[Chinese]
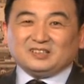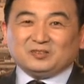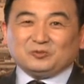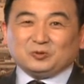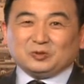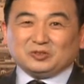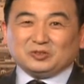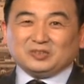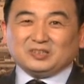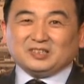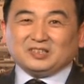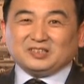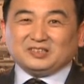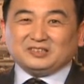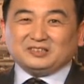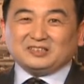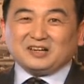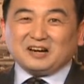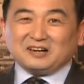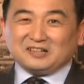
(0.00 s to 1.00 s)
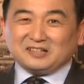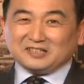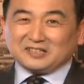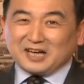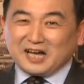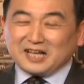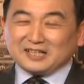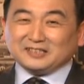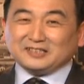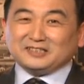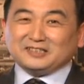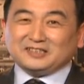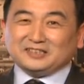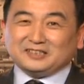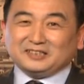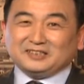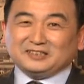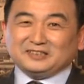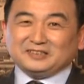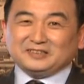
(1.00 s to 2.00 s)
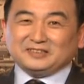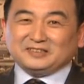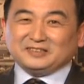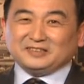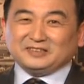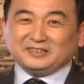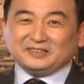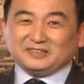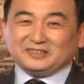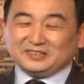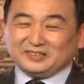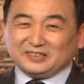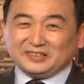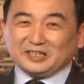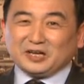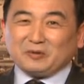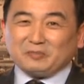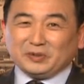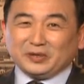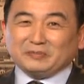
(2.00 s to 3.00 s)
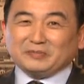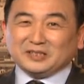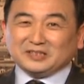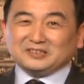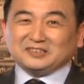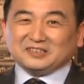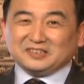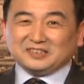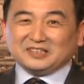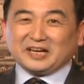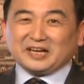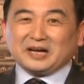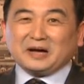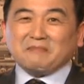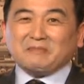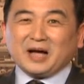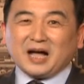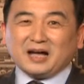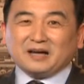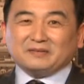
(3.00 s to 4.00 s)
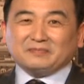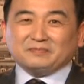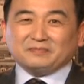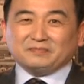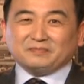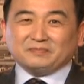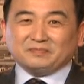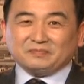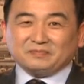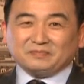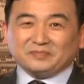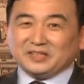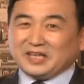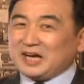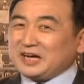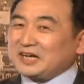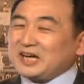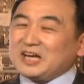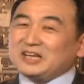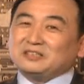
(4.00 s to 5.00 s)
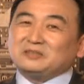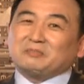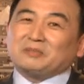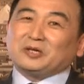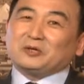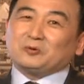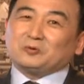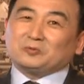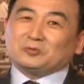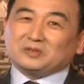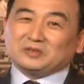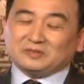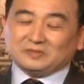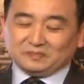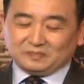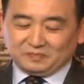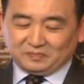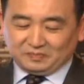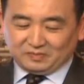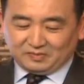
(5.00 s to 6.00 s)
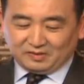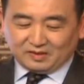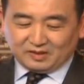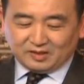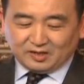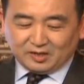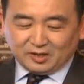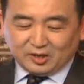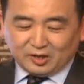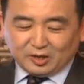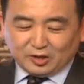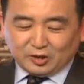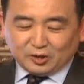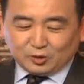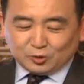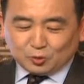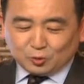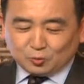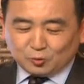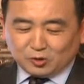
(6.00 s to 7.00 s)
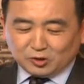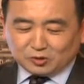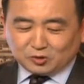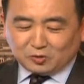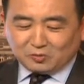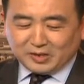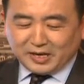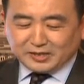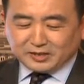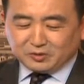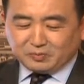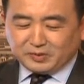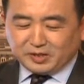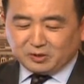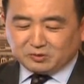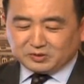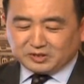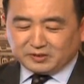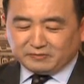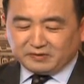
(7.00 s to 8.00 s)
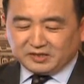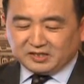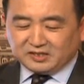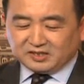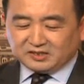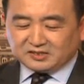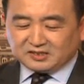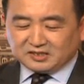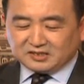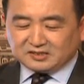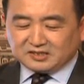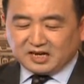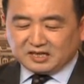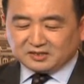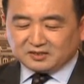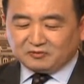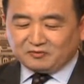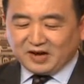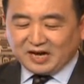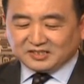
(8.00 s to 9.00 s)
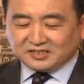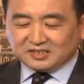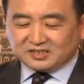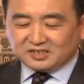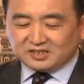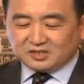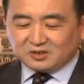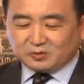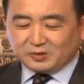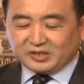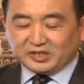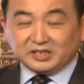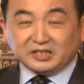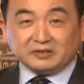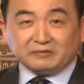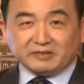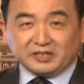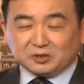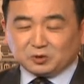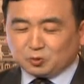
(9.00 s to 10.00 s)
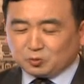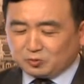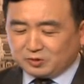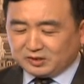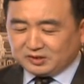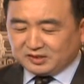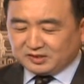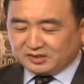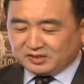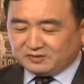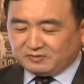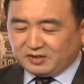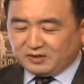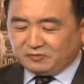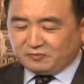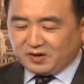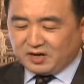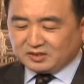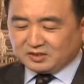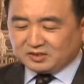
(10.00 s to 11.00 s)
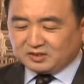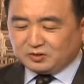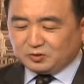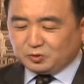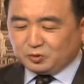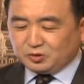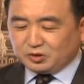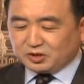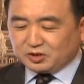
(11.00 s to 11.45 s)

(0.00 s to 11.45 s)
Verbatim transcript: 我觉得让人看得起，自己要明白自己在干嘛，掩盖是没用的。中国从来就没有成为一个正常的法治社会，因为中国人的思维方式与